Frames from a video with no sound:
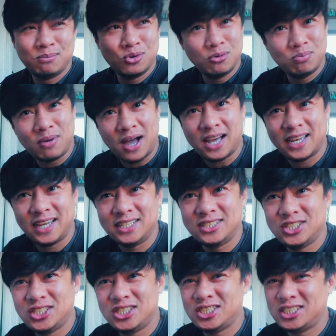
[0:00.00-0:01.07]
Full
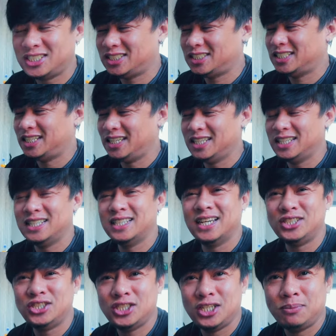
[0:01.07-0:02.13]
package in
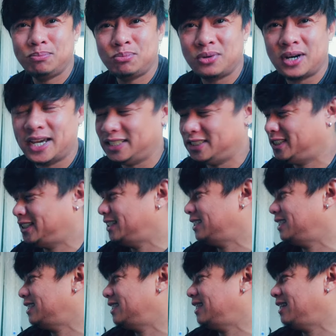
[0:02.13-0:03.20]
the cheap
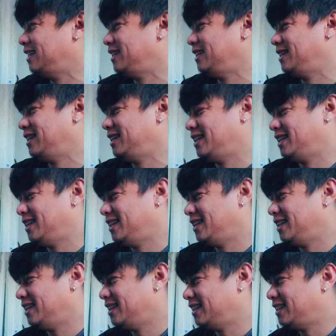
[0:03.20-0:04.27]
price.
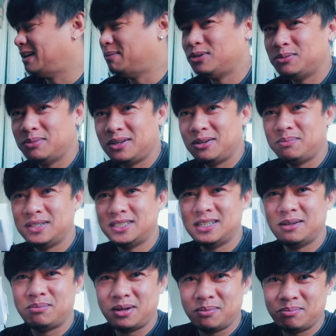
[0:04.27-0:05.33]
Tapos meron pa
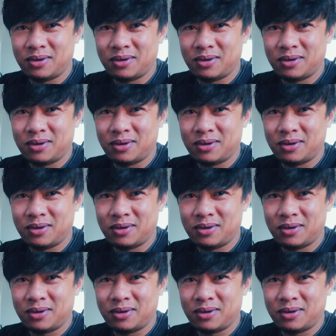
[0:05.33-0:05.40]
siyempre